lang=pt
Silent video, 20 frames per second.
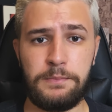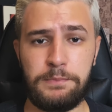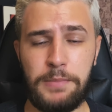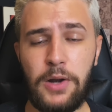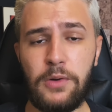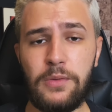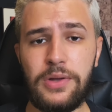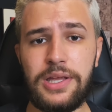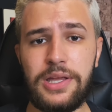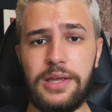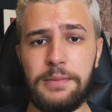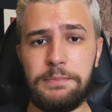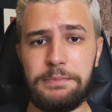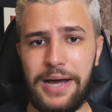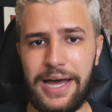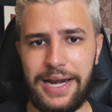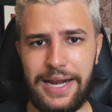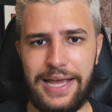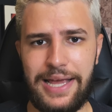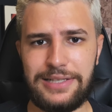Pelo que
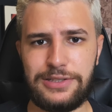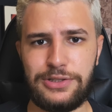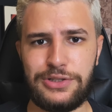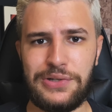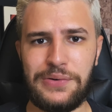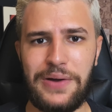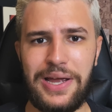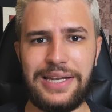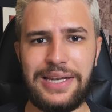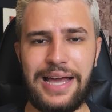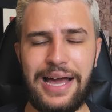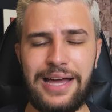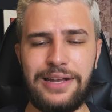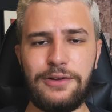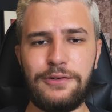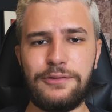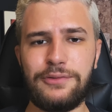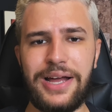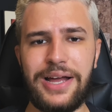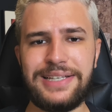parece, o Einar
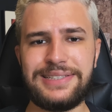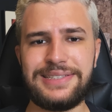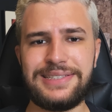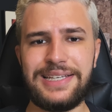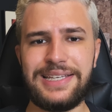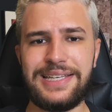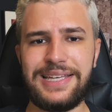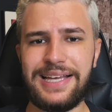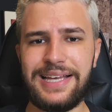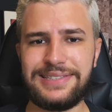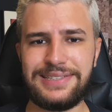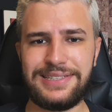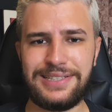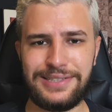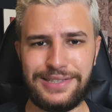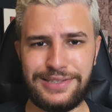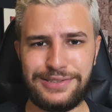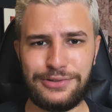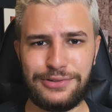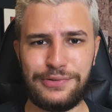não vai seguir esse
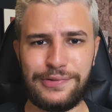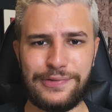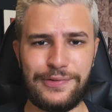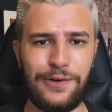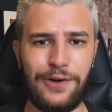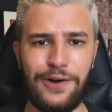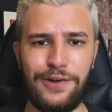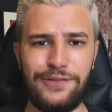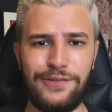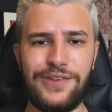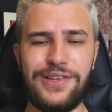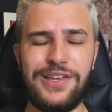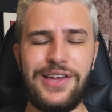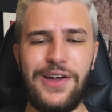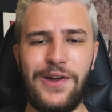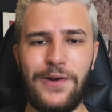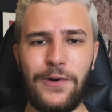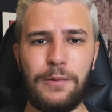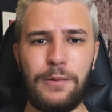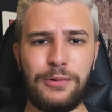lance do Thorfinn,
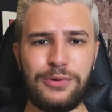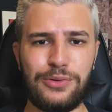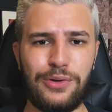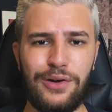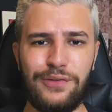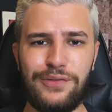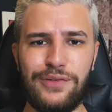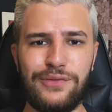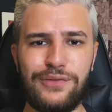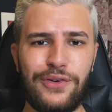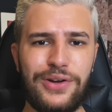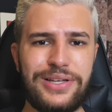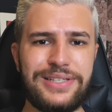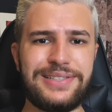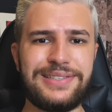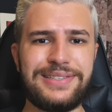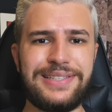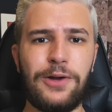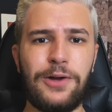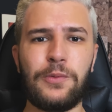como o Thorfinn foi
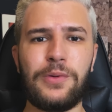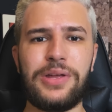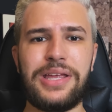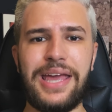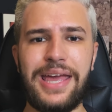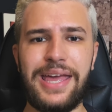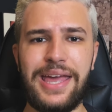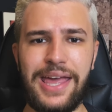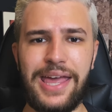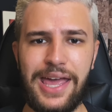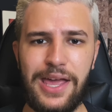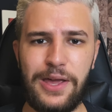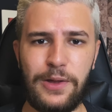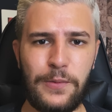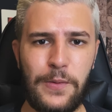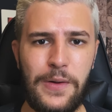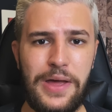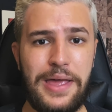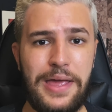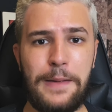de ser um
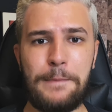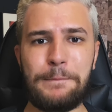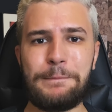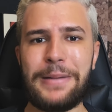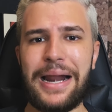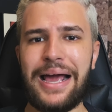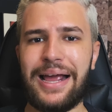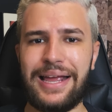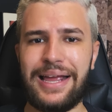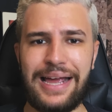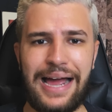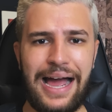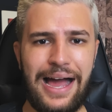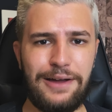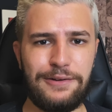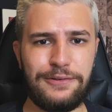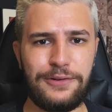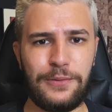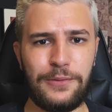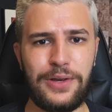guerreiro
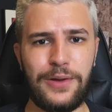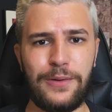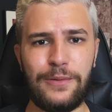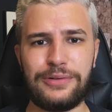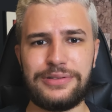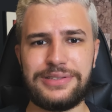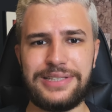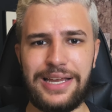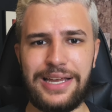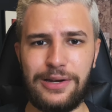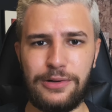implacável, que consegue